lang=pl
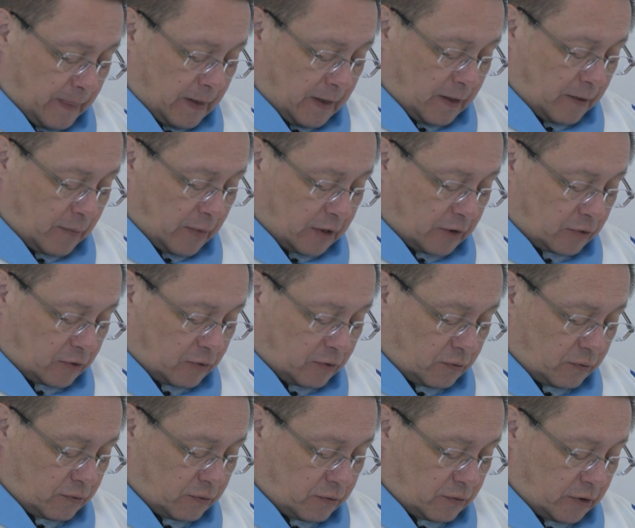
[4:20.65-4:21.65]
a
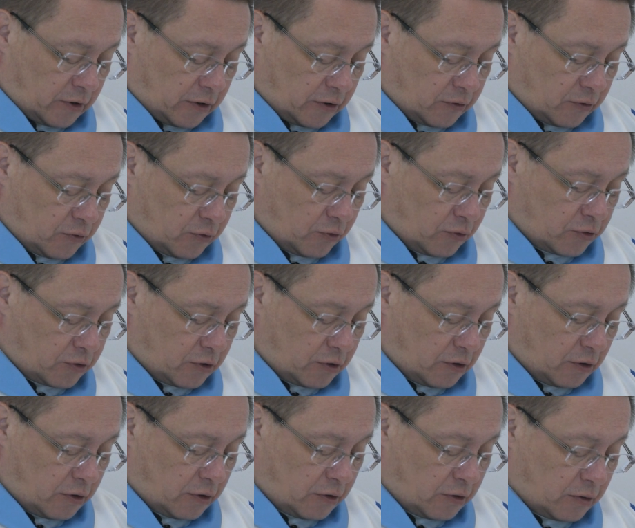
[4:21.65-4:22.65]
matką, która go
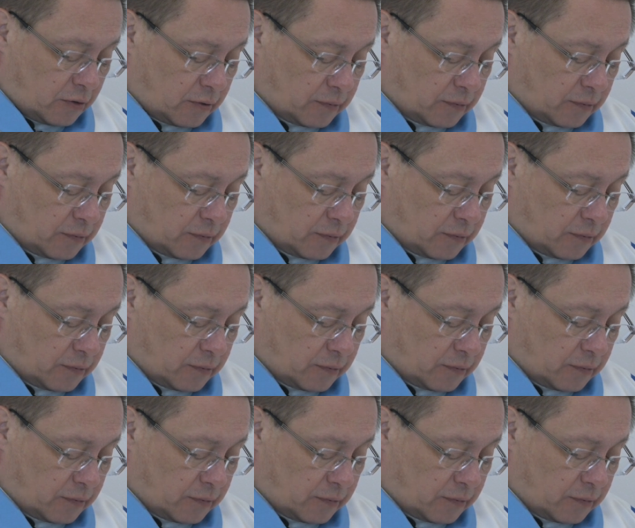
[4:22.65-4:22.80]
nosi.